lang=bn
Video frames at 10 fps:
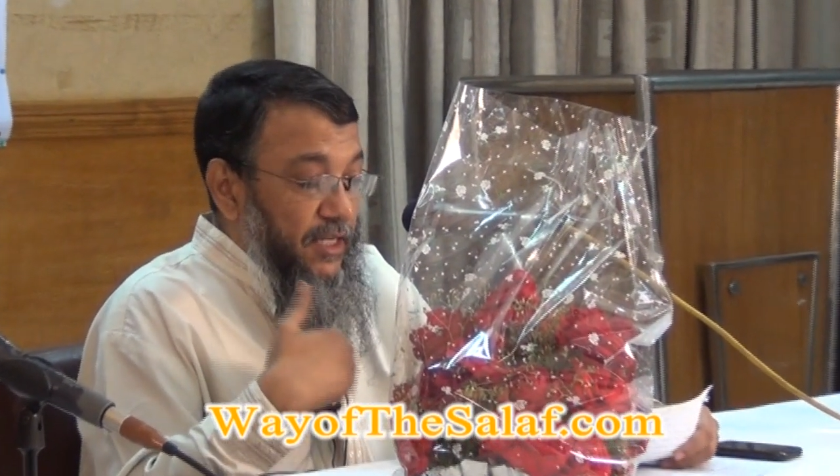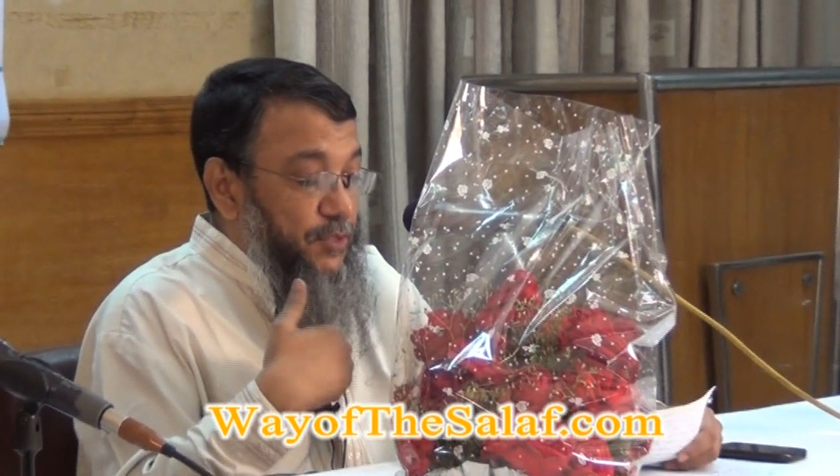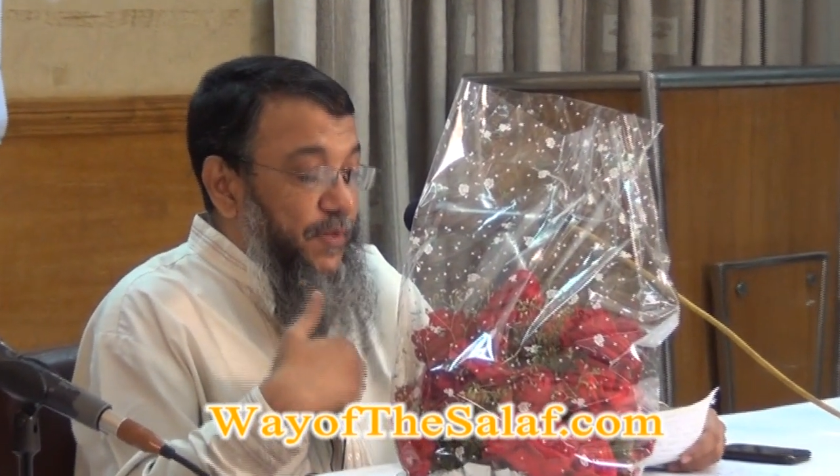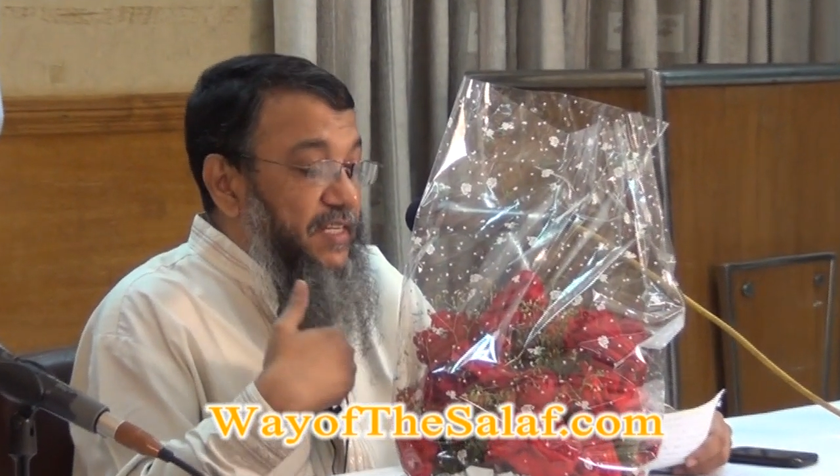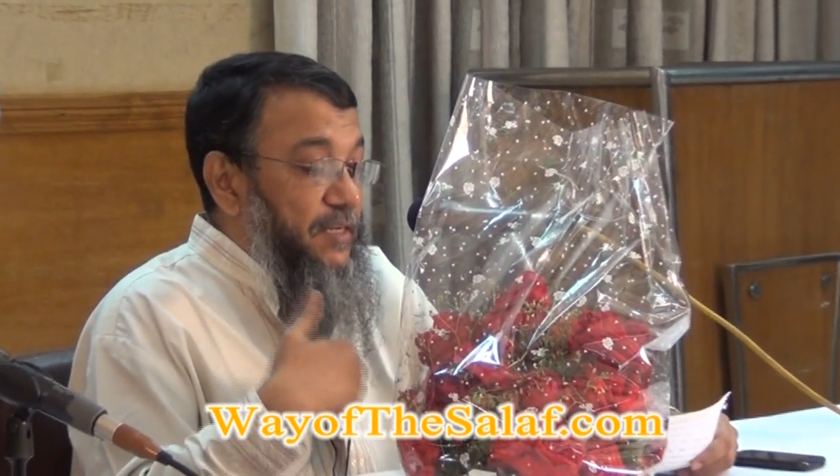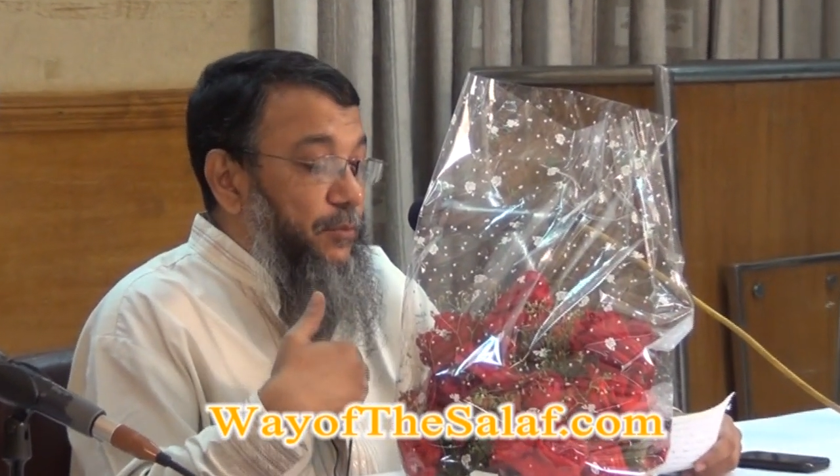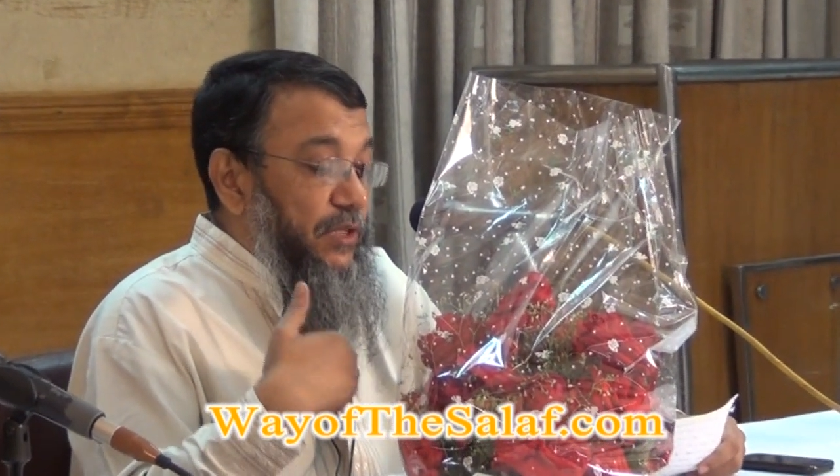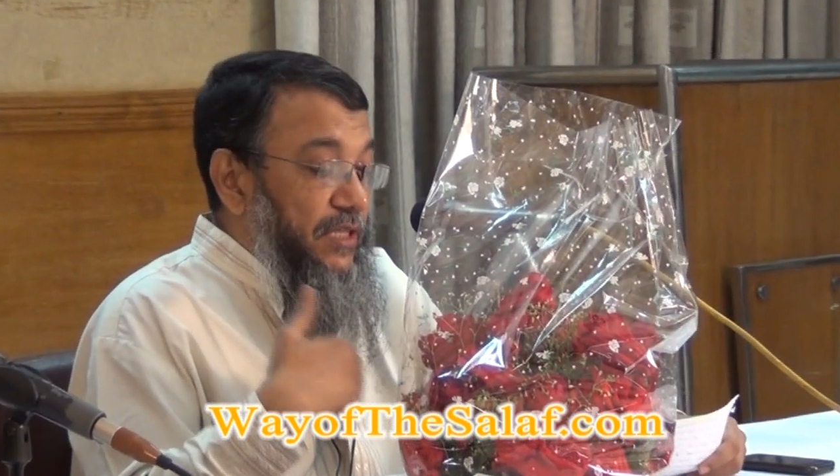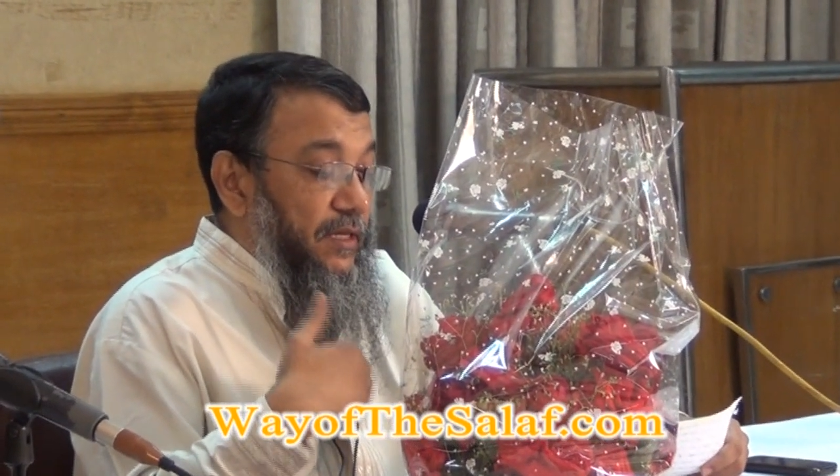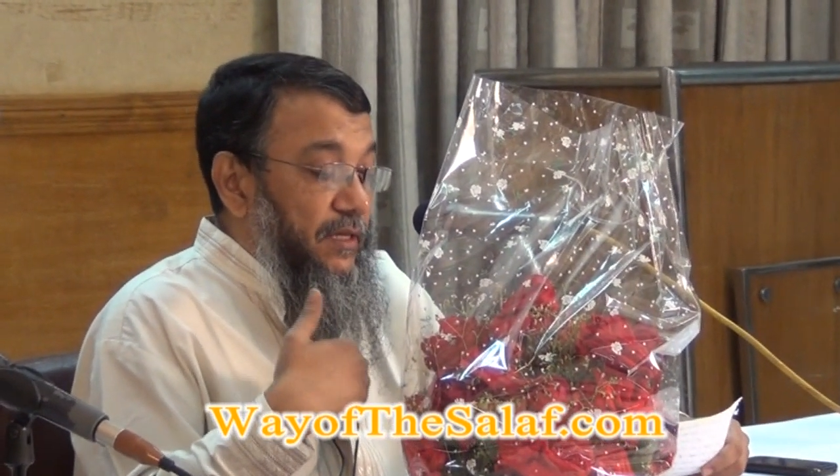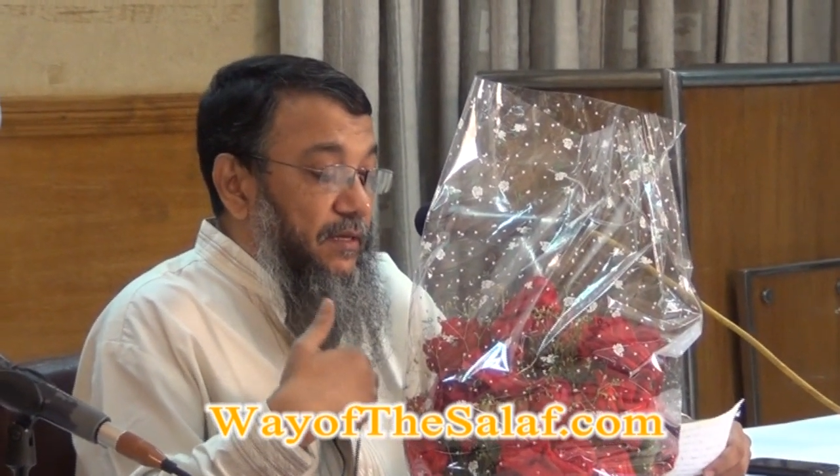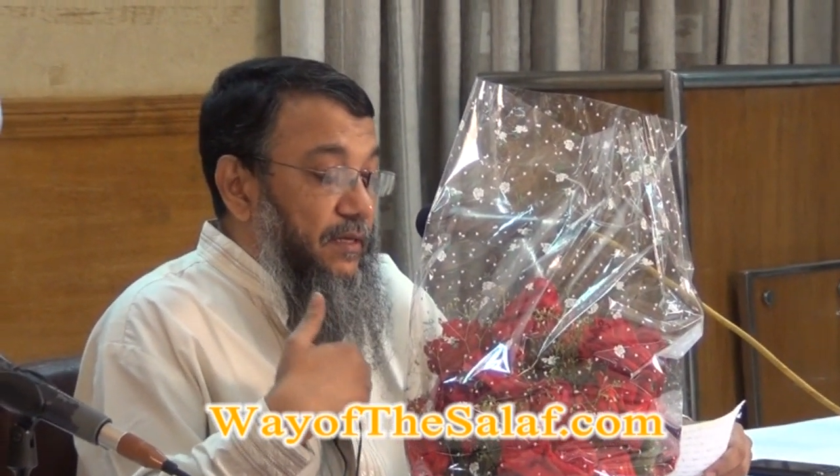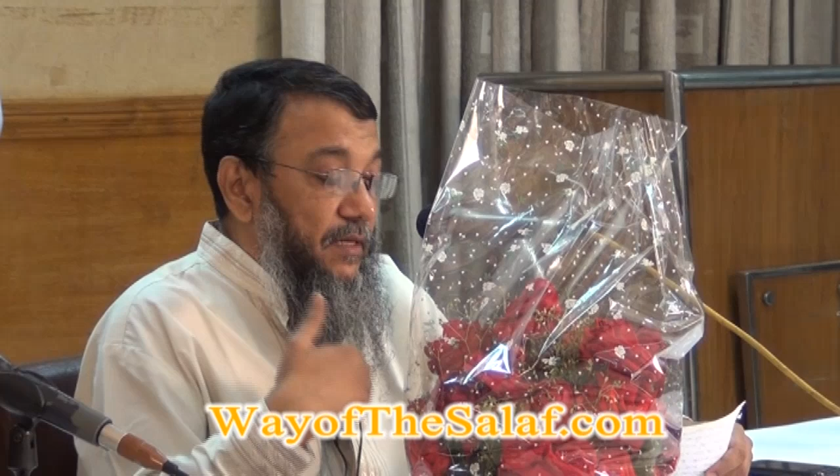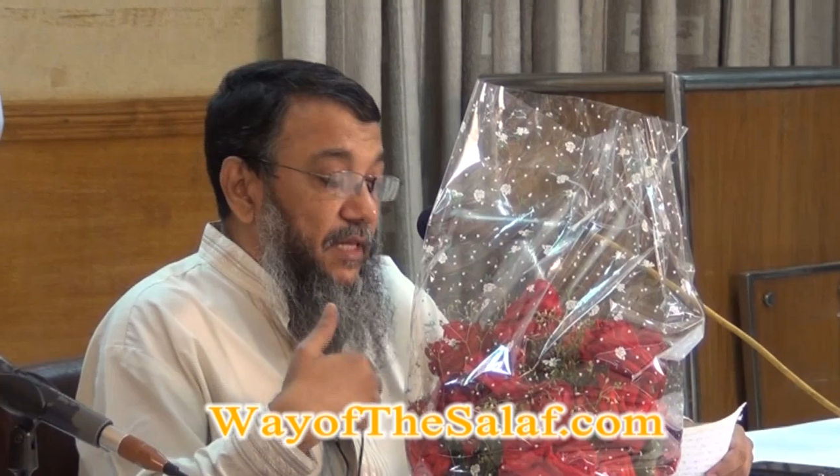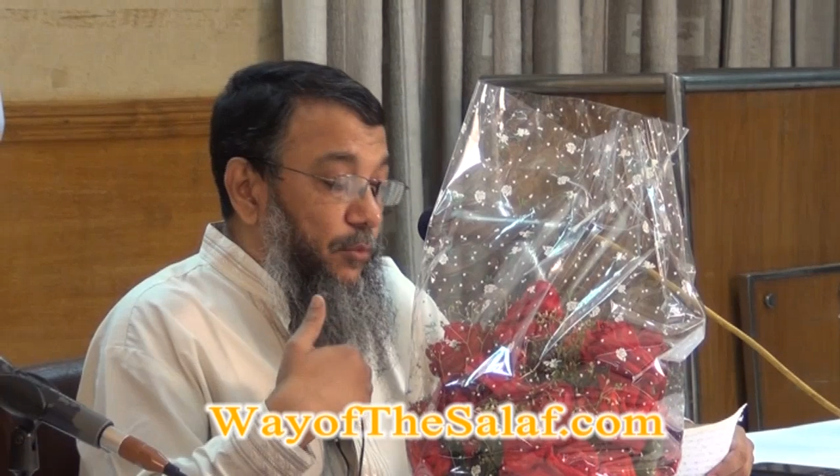এক্সপিরিয়েন্সটা বলতে
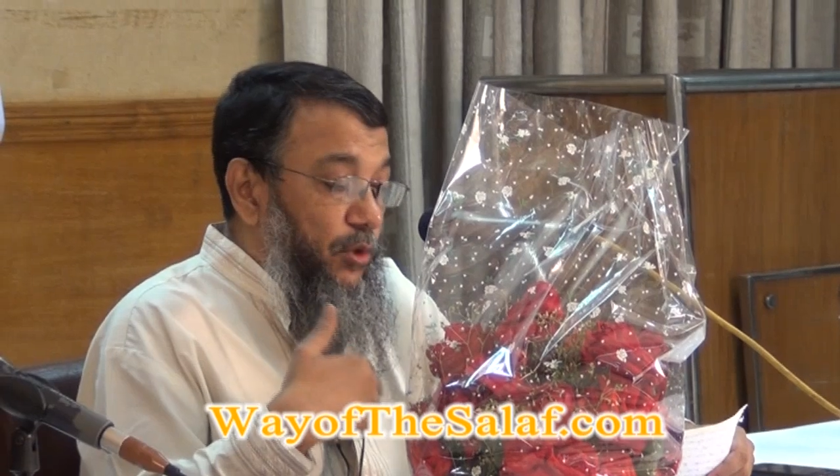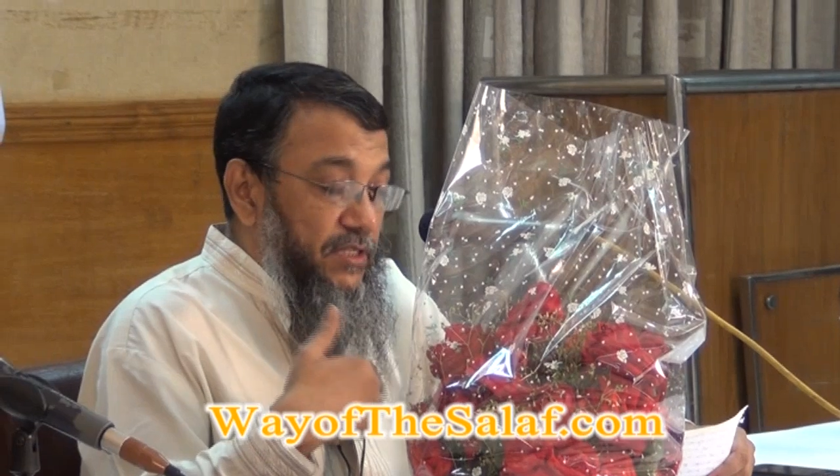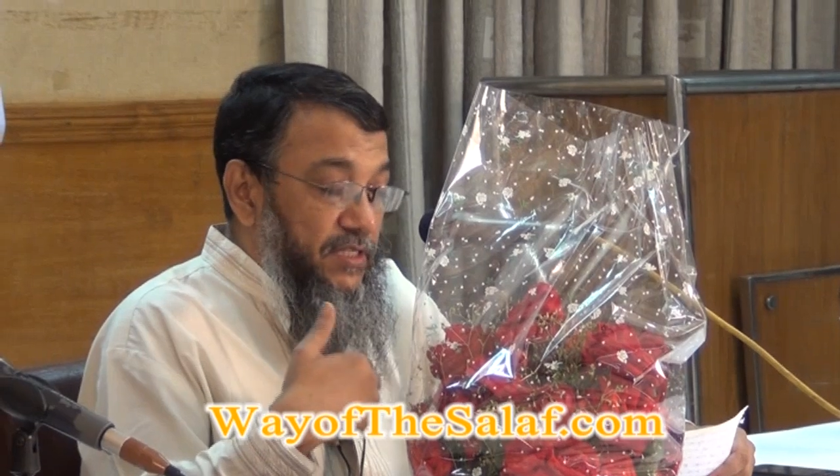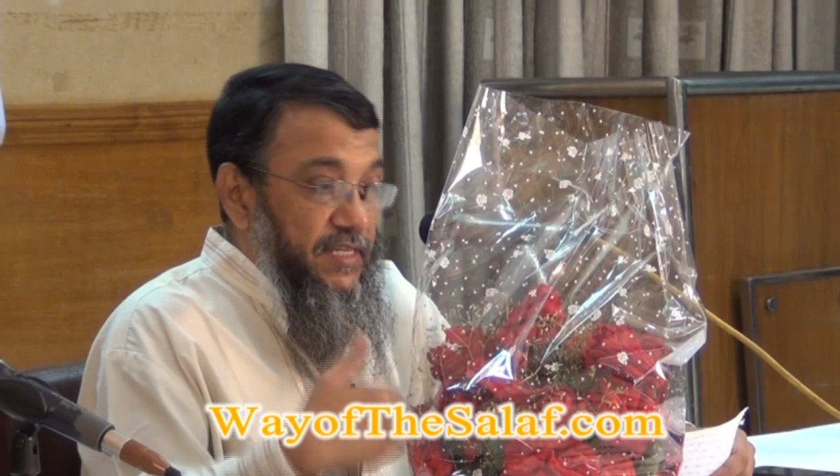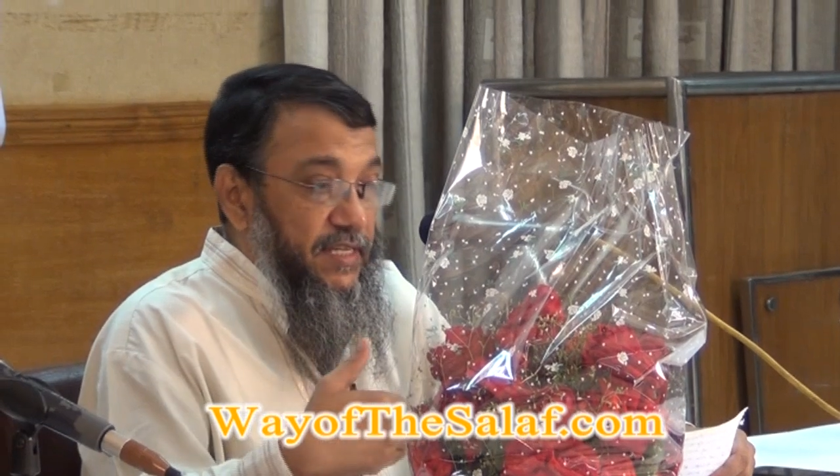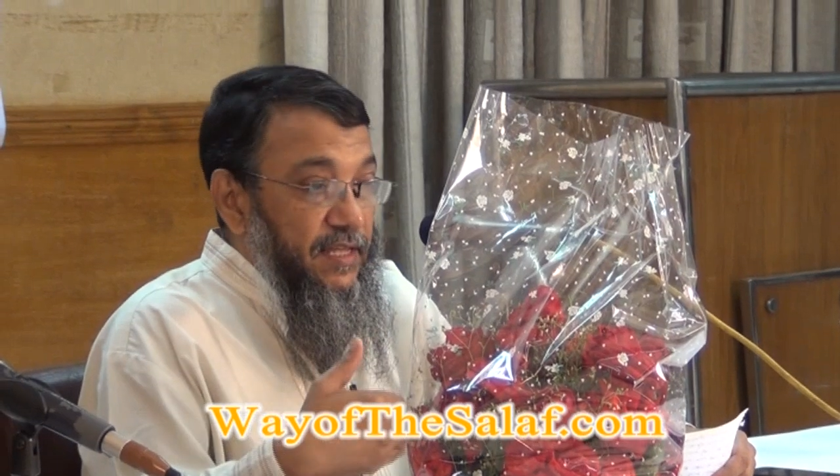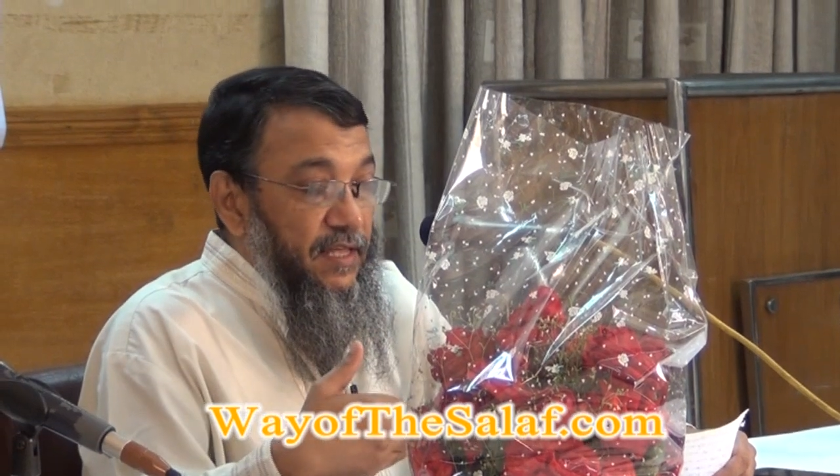গিয়ে বলতেছি